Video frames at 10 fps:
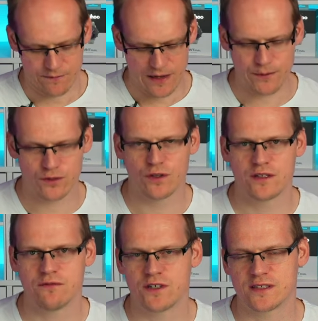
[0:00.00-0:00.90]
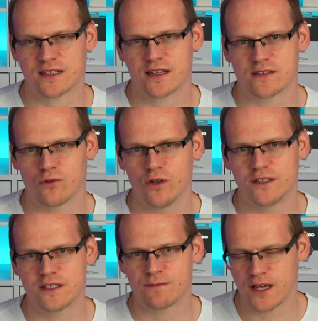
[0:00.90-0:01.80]
Wir haben natürlich hier, wie gesagt, das
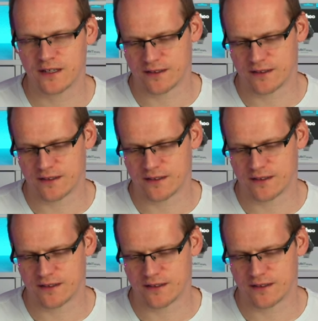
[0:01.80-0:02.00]
OLED-Display,